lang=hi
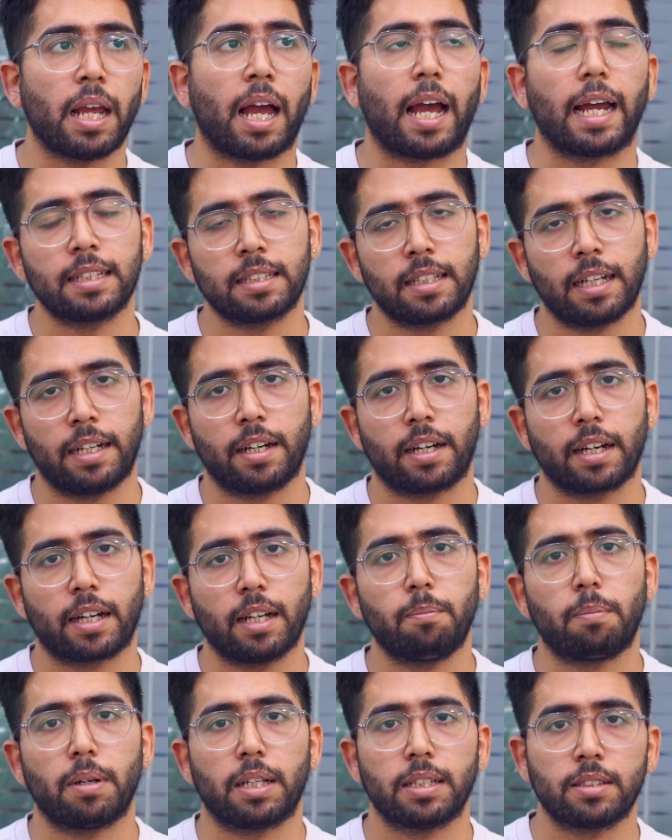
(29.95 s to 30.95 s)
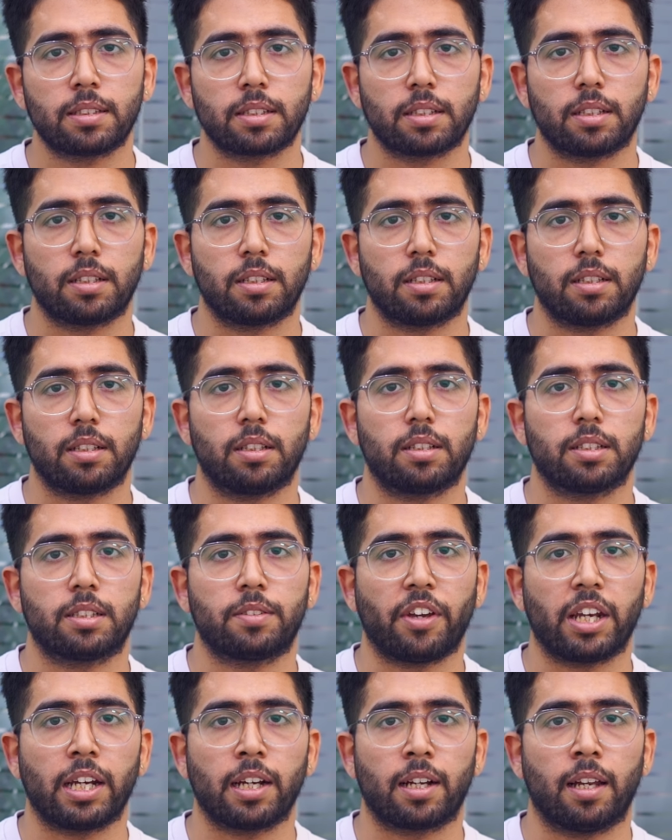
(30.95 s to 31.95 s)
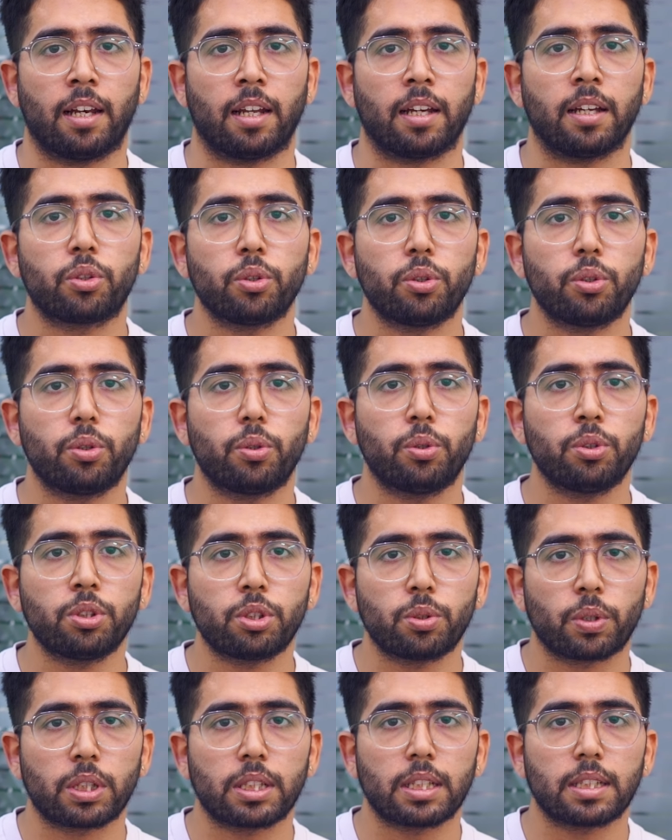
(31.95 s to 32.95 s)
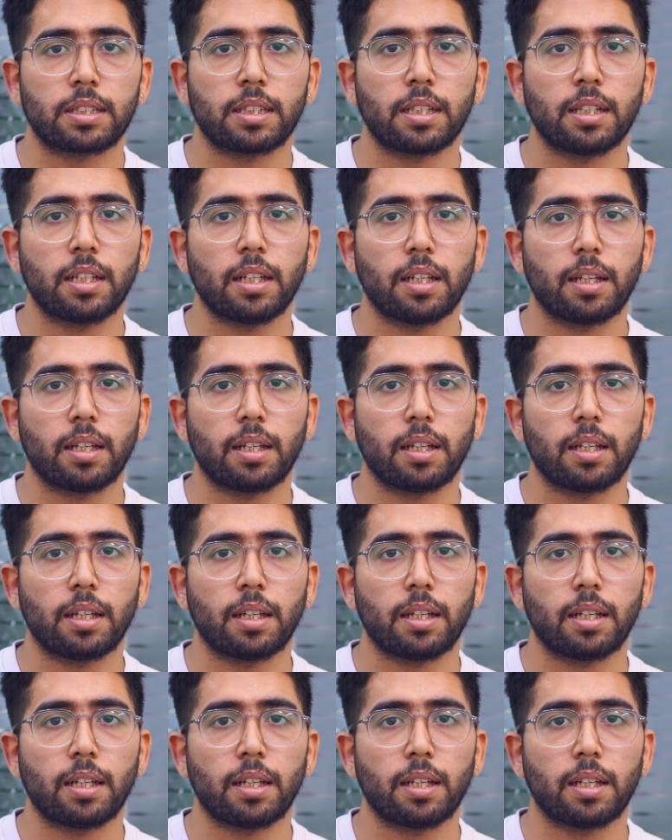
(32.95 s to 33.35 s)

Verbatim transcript: भी हाई सिलेंड्रिकल प्लस स्फेरिकल है तो उस वजह से